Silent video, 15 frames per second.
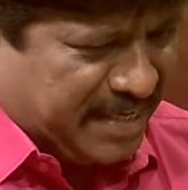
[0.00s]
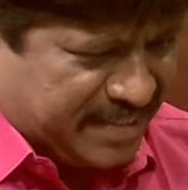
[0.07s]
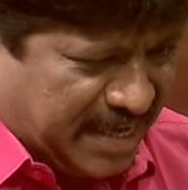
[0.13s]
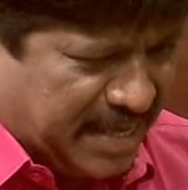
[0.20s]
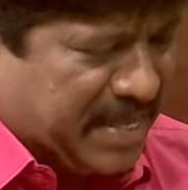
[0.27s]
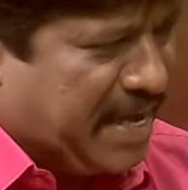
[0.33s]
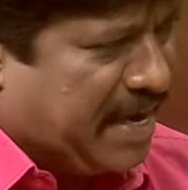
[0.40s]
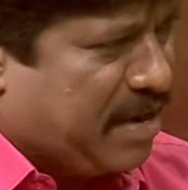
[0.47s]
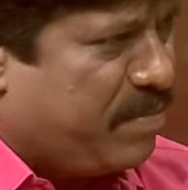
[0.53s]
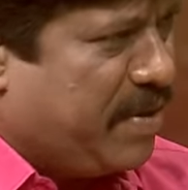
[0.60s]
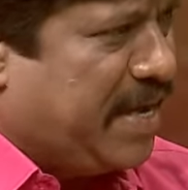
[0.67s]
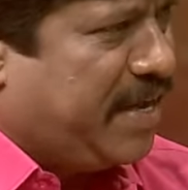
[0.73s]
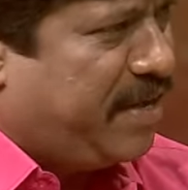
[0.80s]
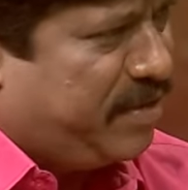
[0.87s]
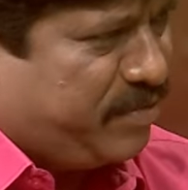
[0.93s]

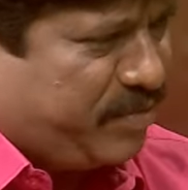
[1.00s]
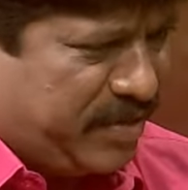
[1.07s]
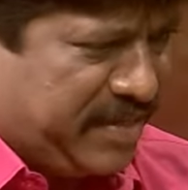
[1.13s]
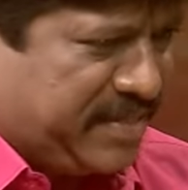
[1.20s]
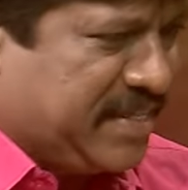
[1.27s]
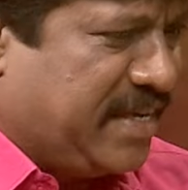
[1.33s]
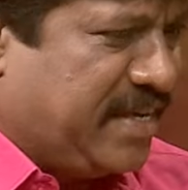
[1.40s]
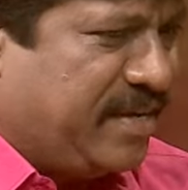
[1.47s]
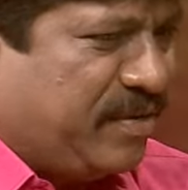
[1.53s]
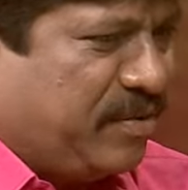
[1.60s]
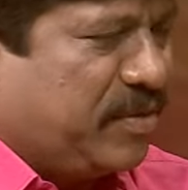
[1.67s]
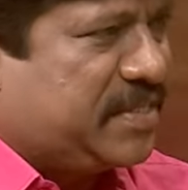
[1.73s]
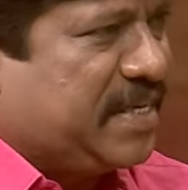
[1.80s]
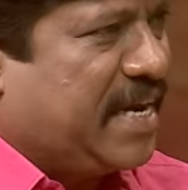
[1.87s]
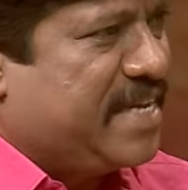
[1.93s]
சாதாரணமாக ஒரு ச
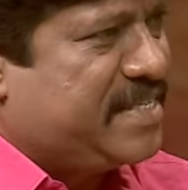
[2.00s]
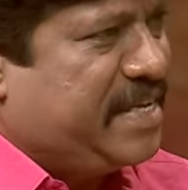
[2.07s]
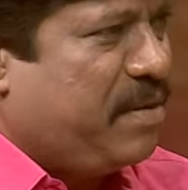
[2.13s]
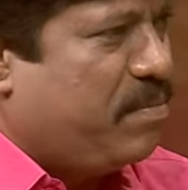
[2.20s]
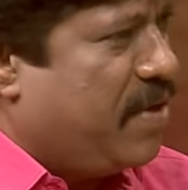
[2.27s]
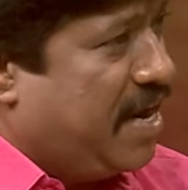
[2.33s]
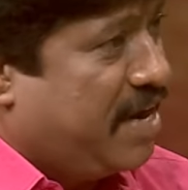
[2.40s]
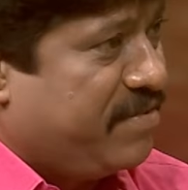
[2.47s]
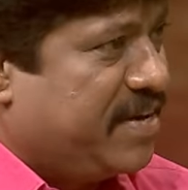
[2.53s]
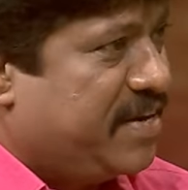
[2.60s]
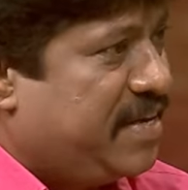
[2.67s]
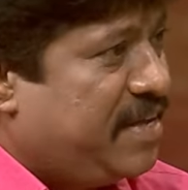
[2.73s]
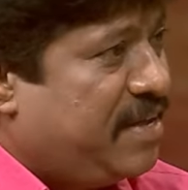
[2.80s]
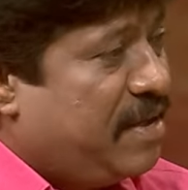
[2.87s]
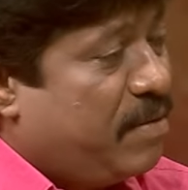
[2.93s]
ஒரு சராசரி மாணவன்
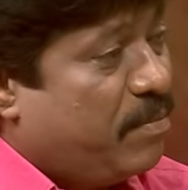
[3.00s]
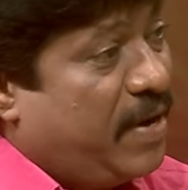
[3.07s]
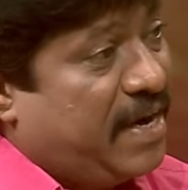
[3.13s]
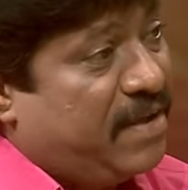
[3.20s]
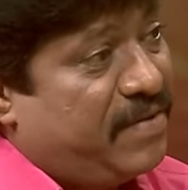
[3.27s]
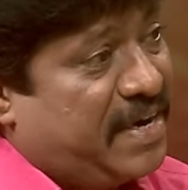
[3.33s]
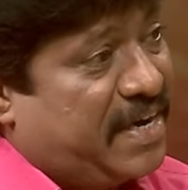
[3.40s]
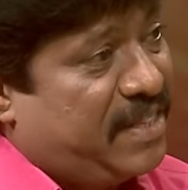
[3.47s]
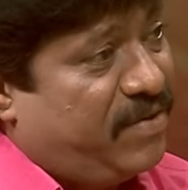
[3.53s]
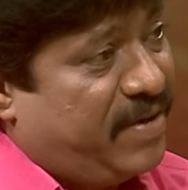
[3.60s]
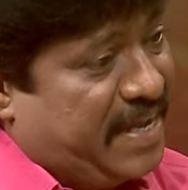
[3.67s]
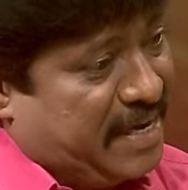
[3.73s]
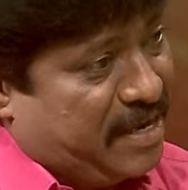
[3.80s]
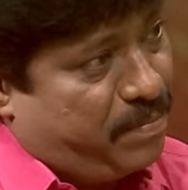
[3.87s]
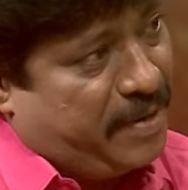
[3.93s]
மாணவன்றதை
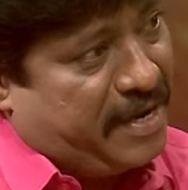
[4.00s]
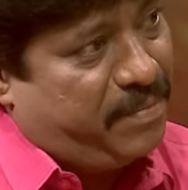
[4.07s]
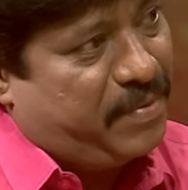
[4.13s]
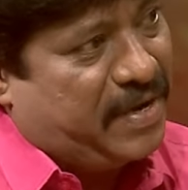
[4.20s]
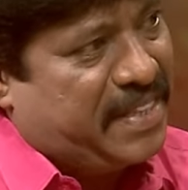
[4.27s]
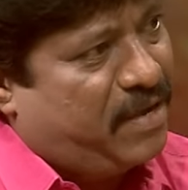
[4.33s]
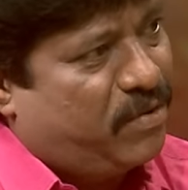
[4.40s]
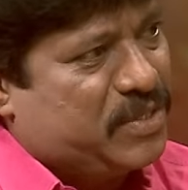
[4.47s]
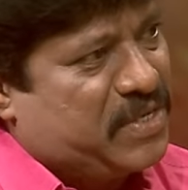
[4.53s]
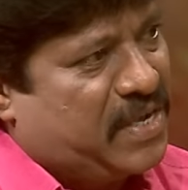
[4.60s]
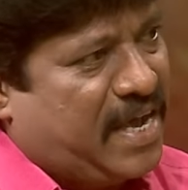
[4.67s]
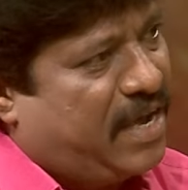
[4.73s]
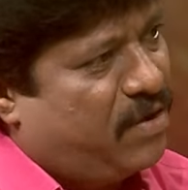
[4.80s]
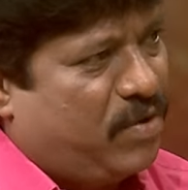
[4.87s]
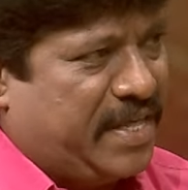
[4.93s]
விட எனக்கு படிப்பில் தான்
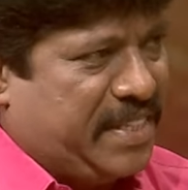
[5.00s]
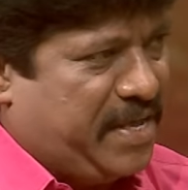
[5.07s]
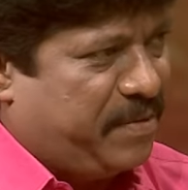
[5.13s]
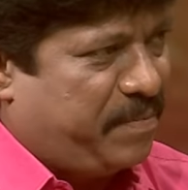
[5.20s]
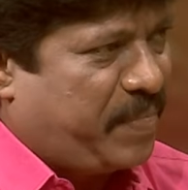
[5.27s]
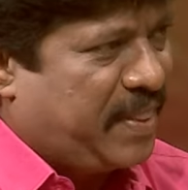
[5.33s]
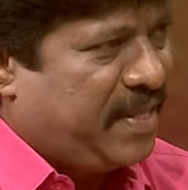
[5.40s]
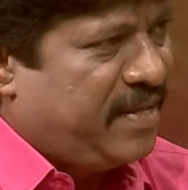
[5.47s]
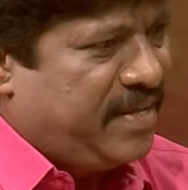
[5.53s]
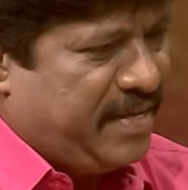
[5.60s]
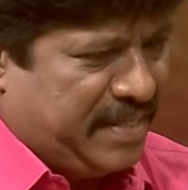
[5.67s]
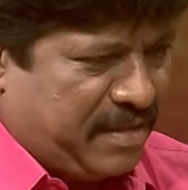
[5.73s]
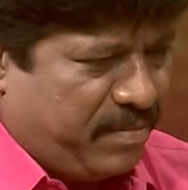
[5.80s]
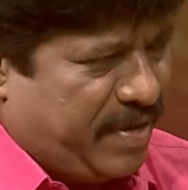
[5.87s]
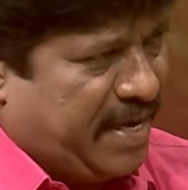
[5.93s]
கொஞ்சம் ஆர்வம் அதிகம்
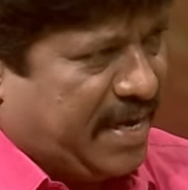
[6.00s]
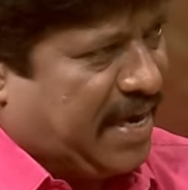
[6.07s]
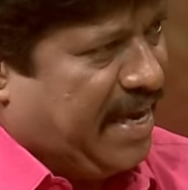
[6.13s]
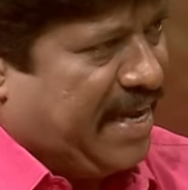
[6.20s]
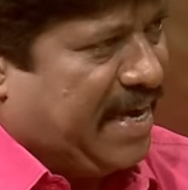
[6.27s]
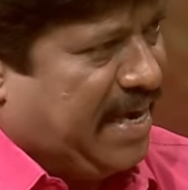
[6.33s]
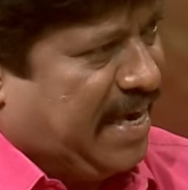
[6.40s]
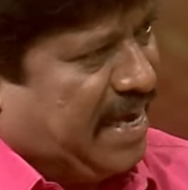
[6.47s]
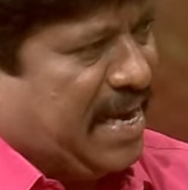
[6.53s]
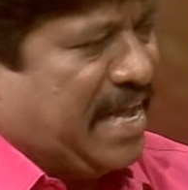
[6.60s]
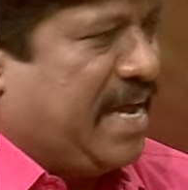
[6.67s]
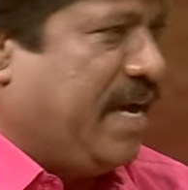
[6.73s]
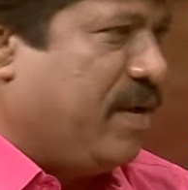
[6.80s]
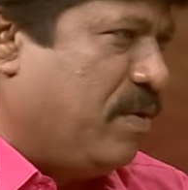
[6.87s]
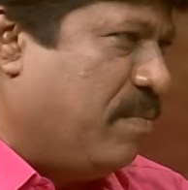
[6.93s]
இந்த மாதிரி
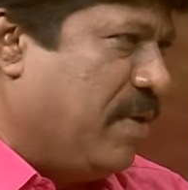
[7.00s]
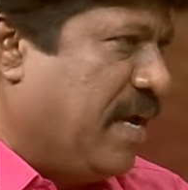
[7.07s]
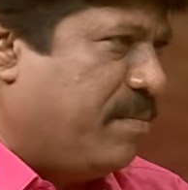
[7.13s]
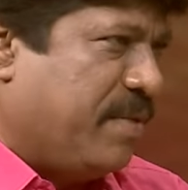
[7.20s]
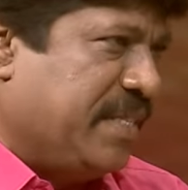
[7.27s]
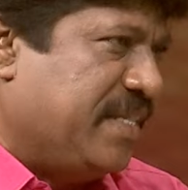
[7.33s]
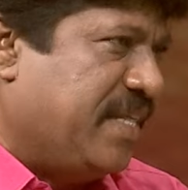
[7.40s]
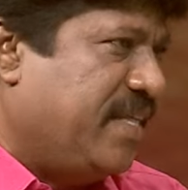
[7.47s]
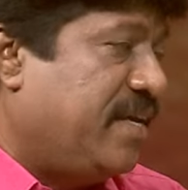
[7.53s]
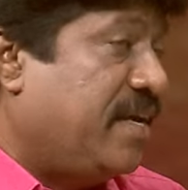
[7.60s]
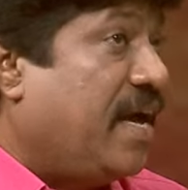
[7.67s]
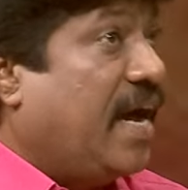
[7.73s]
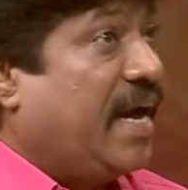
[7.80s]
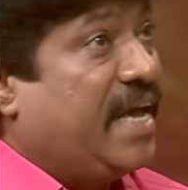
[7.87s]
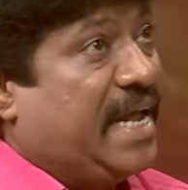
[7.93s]
கலைகள்லாம் ஆர்வம் இருந்தது
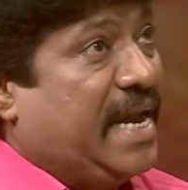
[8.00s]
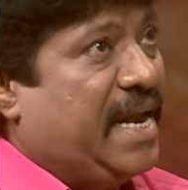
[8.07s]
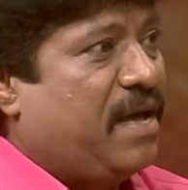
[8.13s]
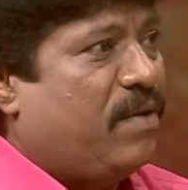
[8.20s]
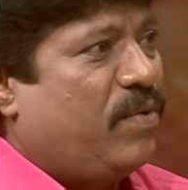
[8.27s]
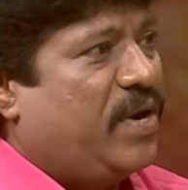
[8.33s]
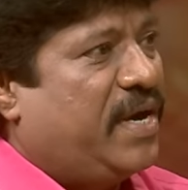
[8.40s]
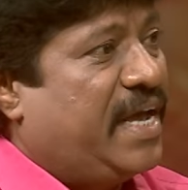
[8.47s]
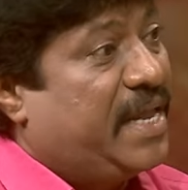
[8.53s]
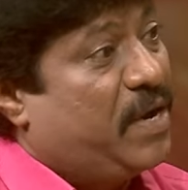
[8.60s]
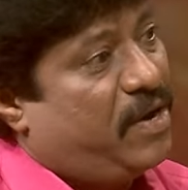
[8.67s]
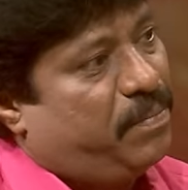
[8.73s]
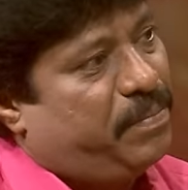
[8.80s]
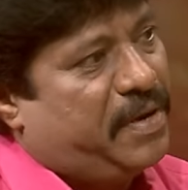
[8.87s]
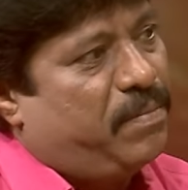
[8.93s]
ஆனால் என்ன ஒன்றுண்டா
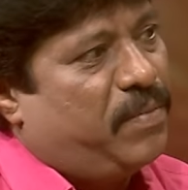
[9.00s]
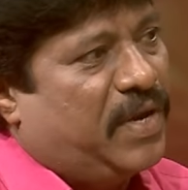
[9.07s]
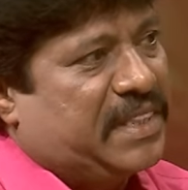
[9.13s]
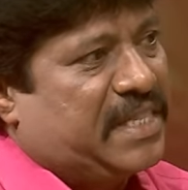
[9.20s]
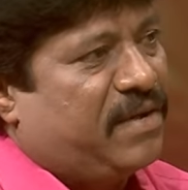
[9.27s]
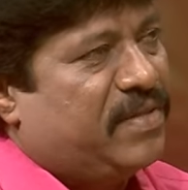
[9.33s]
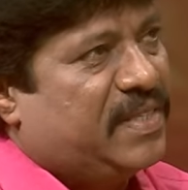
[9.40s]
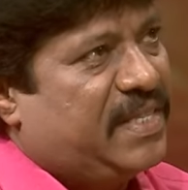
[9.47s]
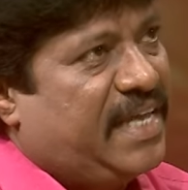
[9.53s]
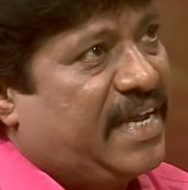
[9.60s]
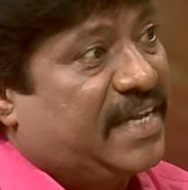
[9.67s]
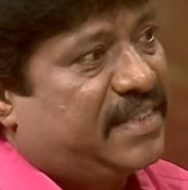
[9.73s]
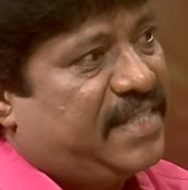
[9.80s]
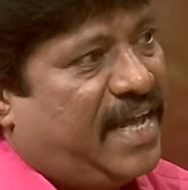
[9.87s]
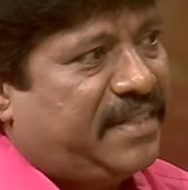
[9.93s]
என்னுடைய பின்புலத்தில் வந்து
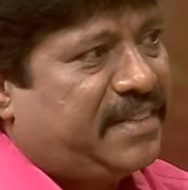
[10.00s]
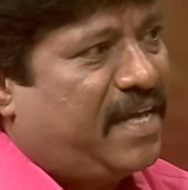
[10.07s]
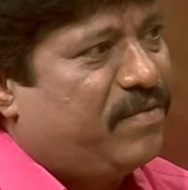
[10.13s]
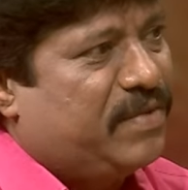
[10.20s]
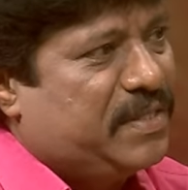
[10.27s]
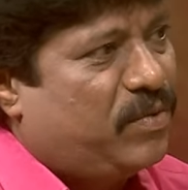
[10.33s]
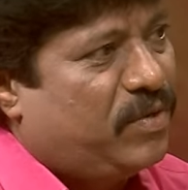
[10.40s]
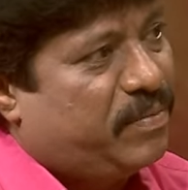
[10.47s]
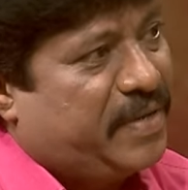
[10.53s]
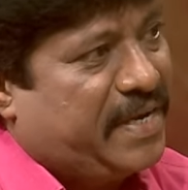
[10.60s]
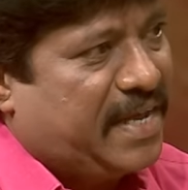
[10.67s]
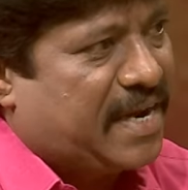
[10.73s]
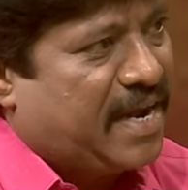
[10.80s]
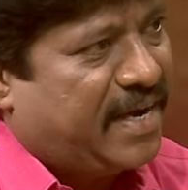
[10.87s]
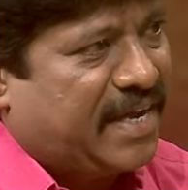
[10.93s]
எங்கள் தாத்தா வந்து ஒரு
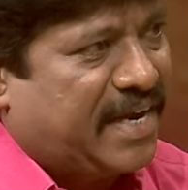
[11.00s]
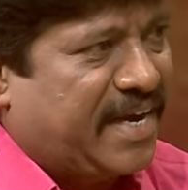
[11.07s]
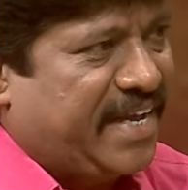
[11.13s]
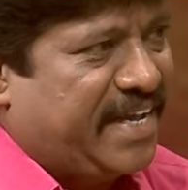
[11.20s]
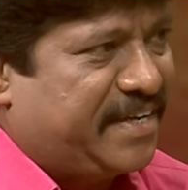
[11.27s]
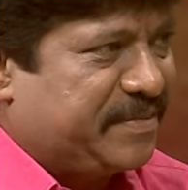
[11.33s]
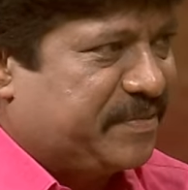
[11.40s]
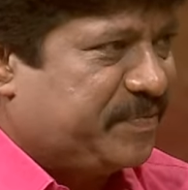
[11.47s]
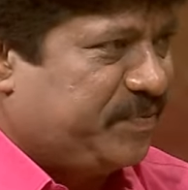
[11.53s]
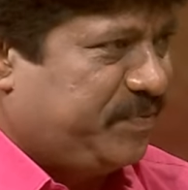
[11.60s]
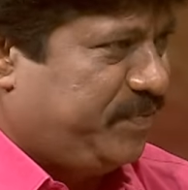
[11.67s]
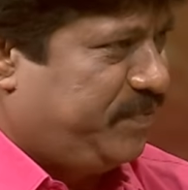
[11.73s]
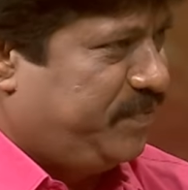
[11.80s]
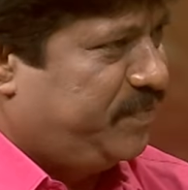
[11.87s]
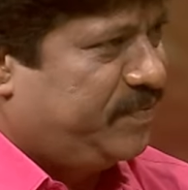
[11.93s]
பெரிய நாடக நடிகர் ஓ
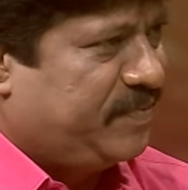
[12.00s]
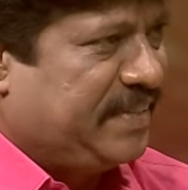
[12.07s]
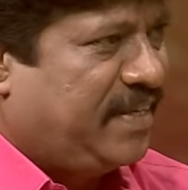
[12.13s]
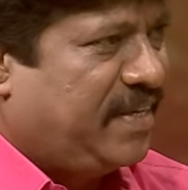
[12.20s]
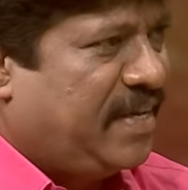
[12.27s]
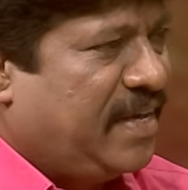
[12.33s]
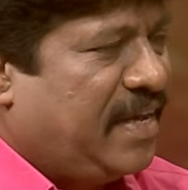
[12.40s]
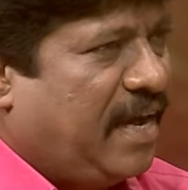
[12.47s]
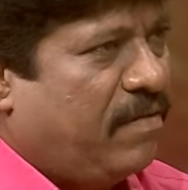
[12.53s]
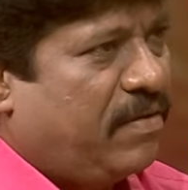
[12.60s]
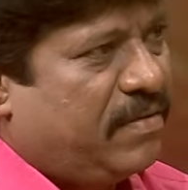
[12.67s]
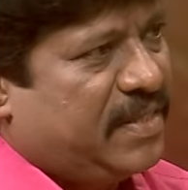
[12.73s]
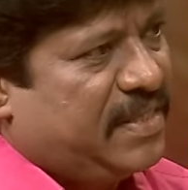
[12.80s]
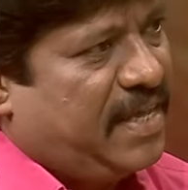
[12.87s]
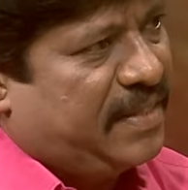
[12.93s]

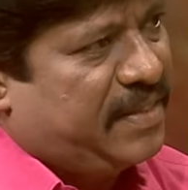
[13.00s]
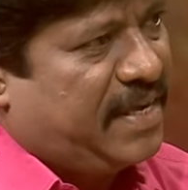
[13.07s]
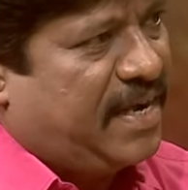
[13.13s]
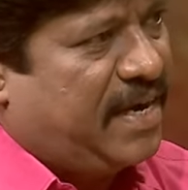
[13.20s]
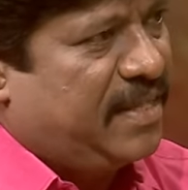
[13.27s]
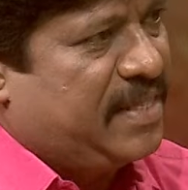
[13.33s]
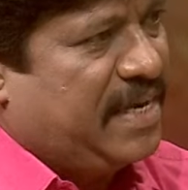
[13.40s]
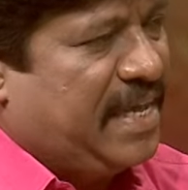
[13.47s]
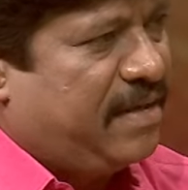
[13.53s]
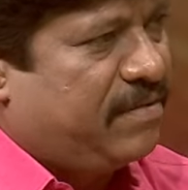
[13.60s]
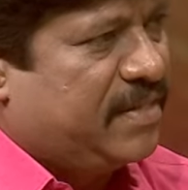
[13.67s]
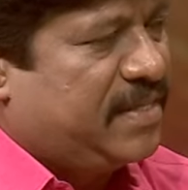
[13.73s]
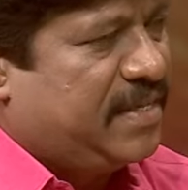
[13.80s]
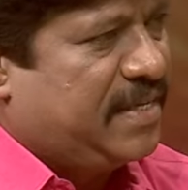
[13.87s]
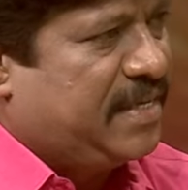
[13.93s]
அவர் வந்து அந்த காலத்திலேயே
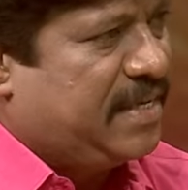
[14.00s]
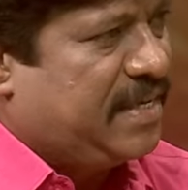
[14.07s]
வந்து